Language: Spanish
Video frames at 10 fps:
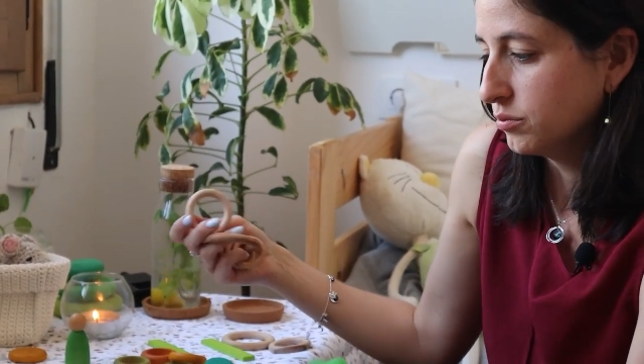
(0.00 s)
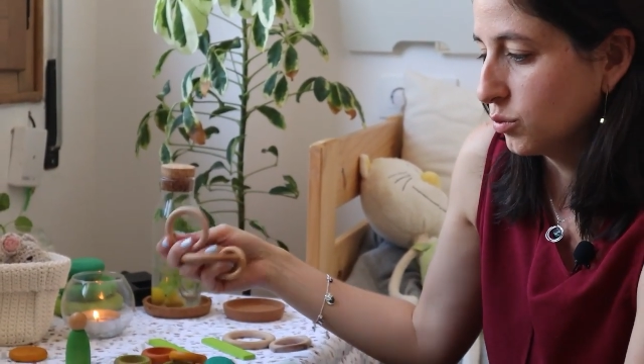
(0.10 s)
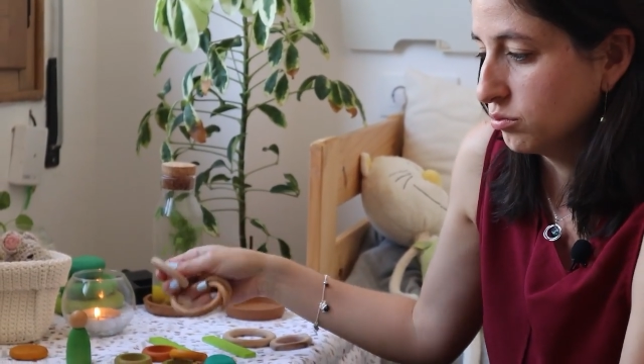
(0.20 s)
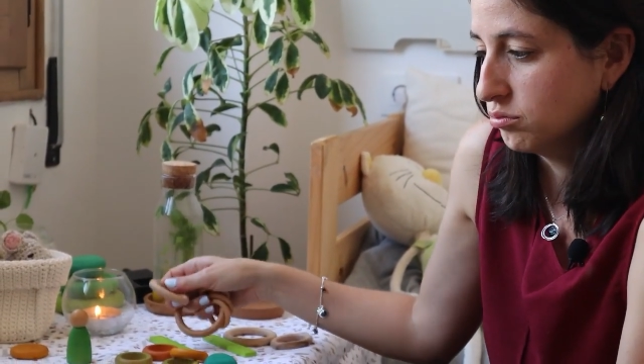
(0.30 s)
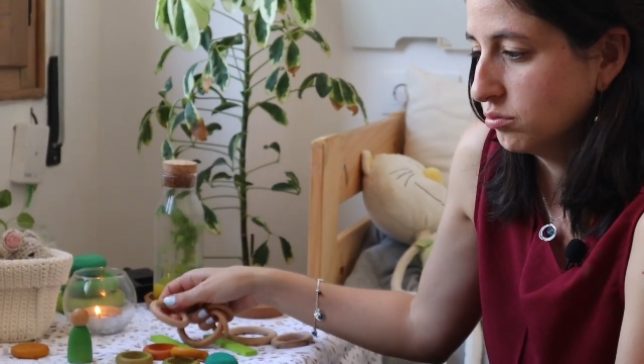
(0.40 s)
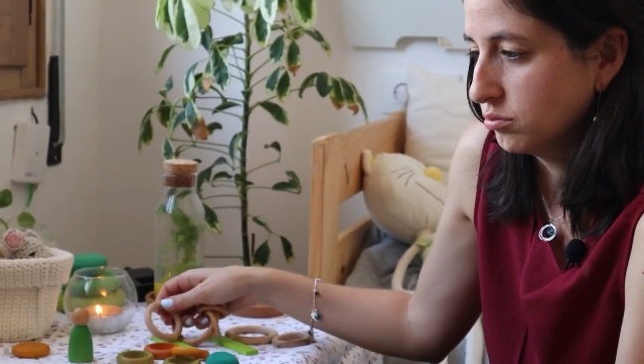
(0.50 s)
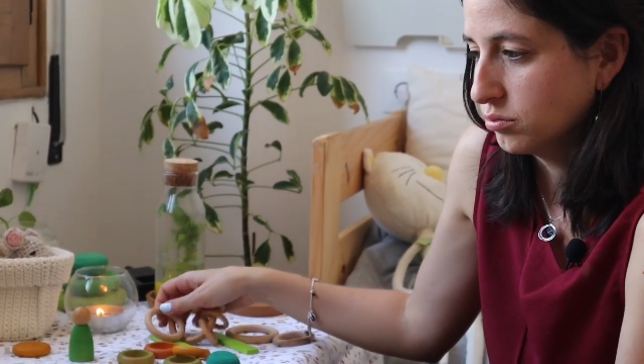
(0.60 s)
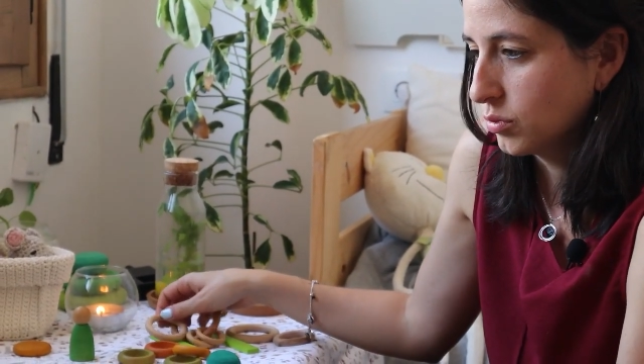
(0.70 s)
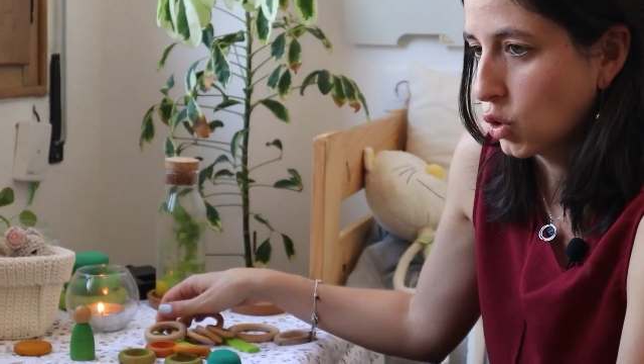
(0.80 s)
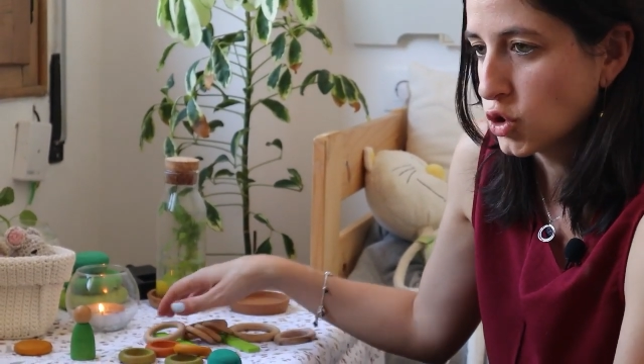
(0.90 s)
mm,
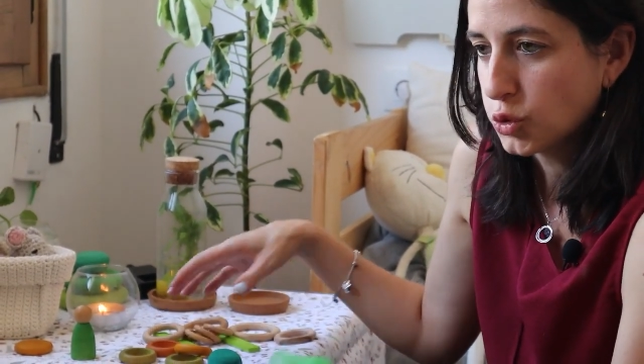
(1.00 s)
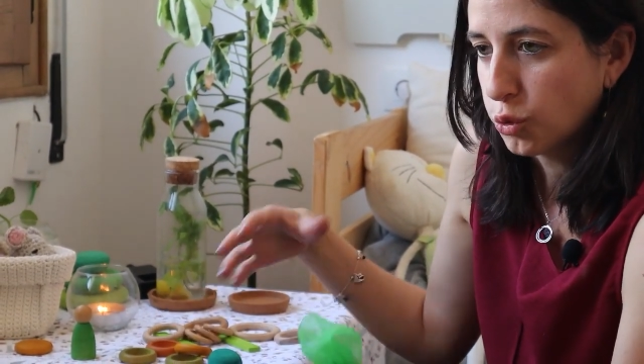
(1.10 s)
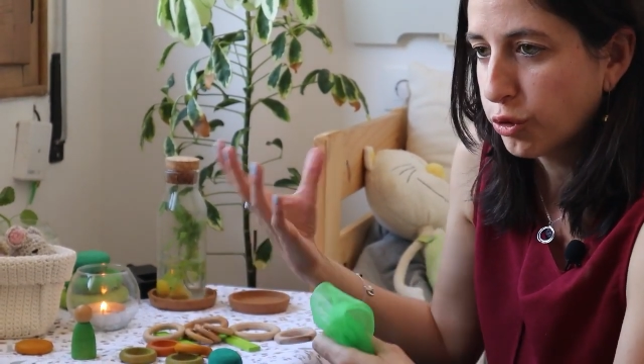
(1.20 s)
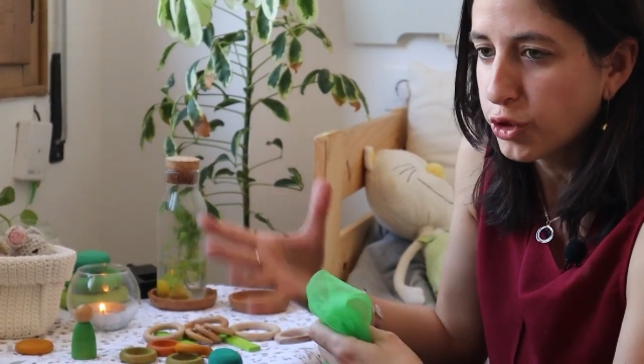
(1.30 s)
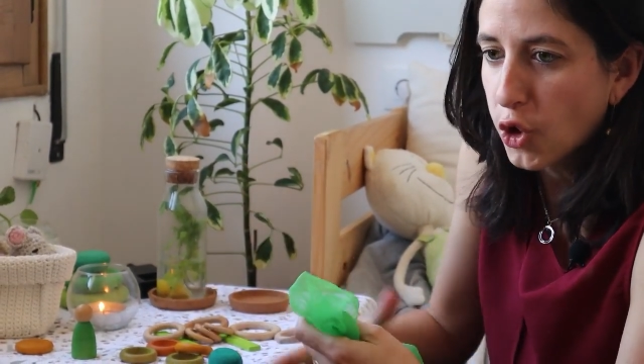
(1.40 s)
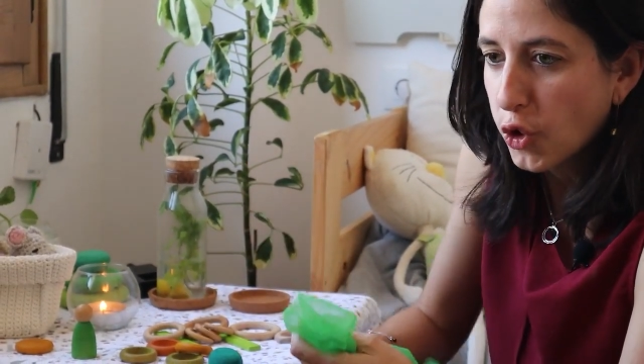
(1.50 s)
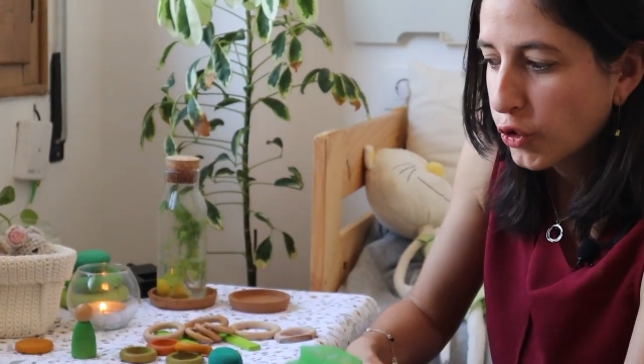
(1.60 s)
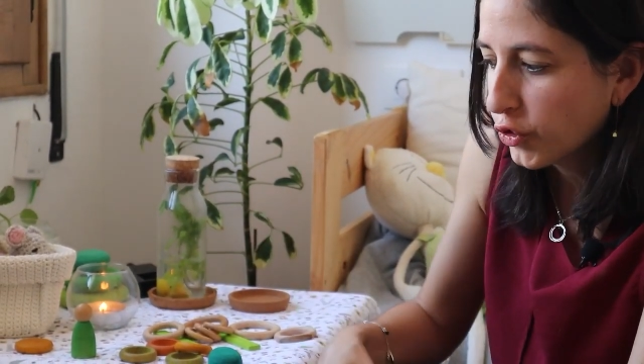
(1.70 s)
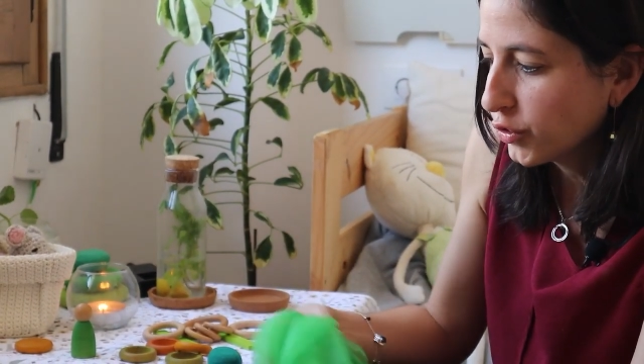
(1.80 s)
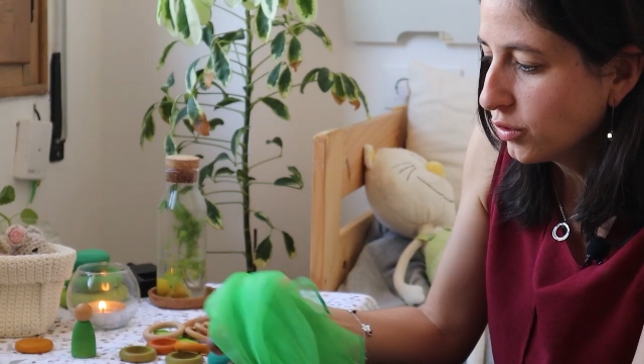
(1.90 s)

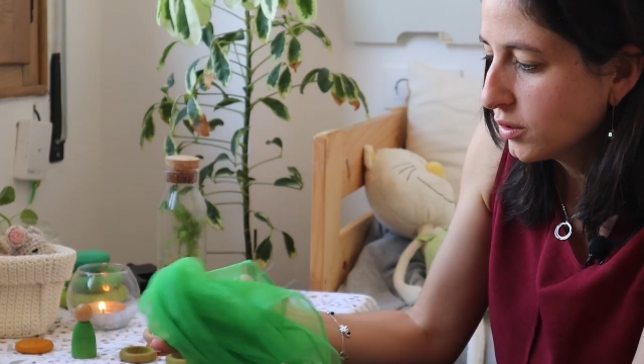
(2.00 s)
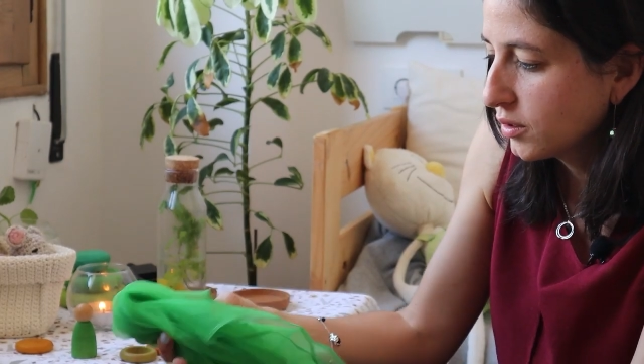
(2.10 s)
construcción